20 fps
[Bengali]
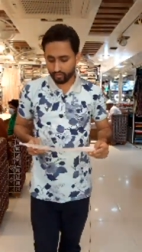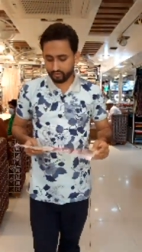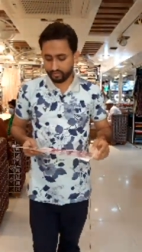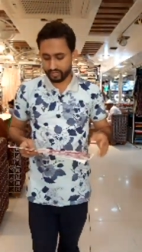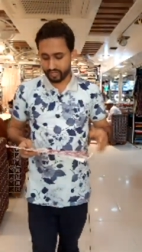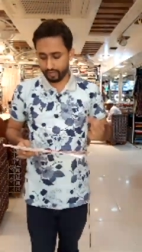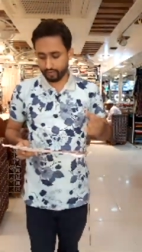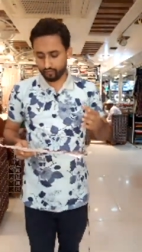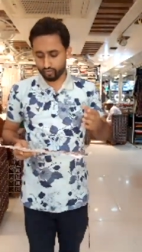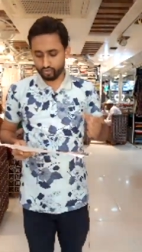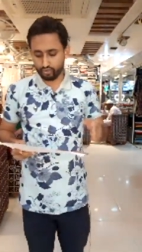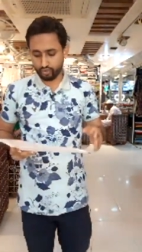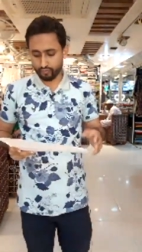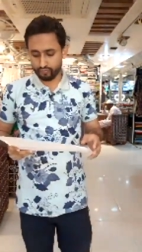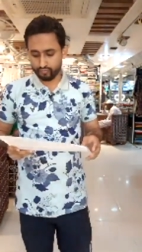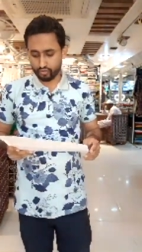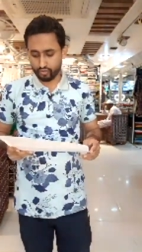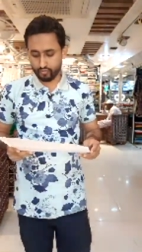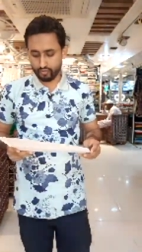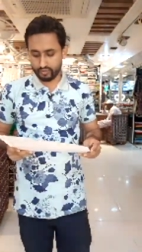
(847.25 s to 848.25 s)
ট্রাই করি
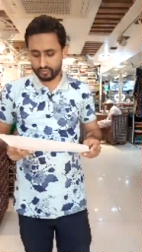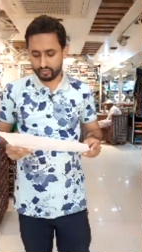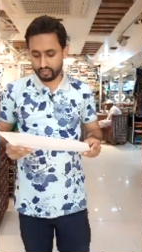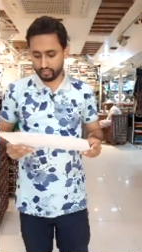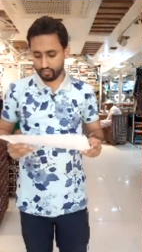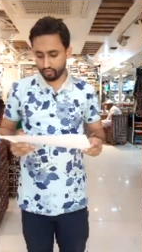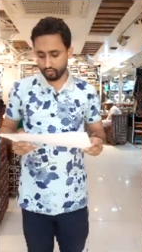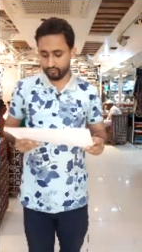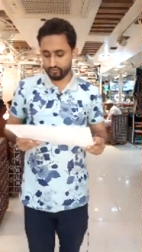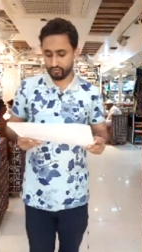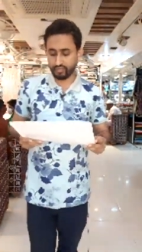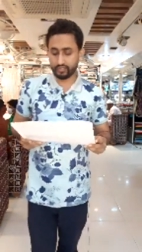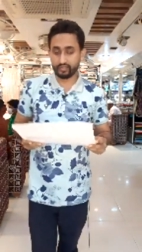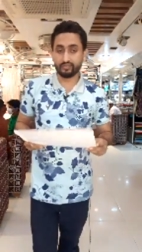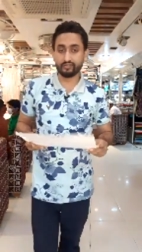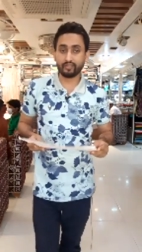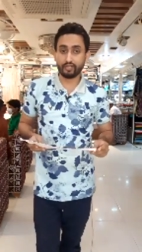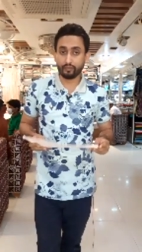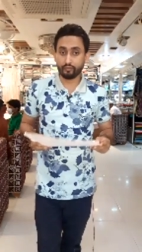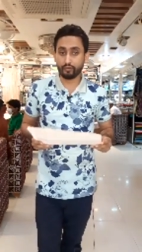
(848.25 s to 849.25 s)
সবসময় যে সবচেয়ে
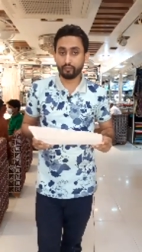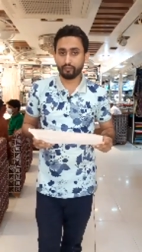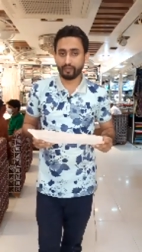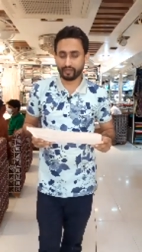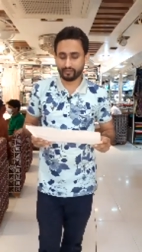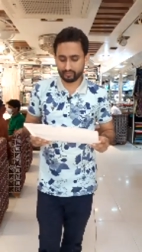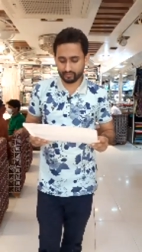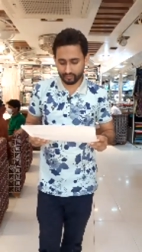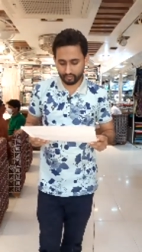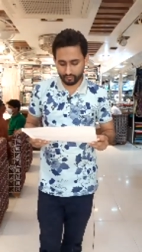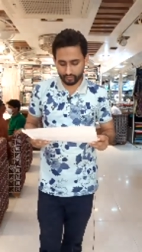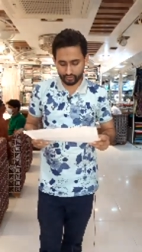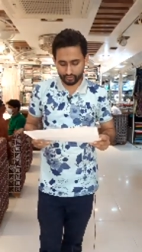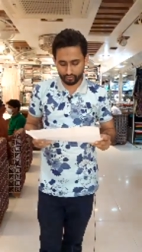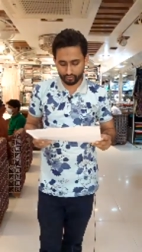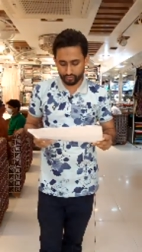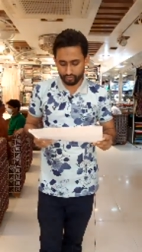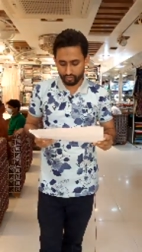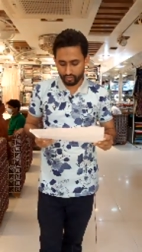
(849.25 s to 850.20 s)
রিজনেবল প্রাইসে দেওয়ার জন্য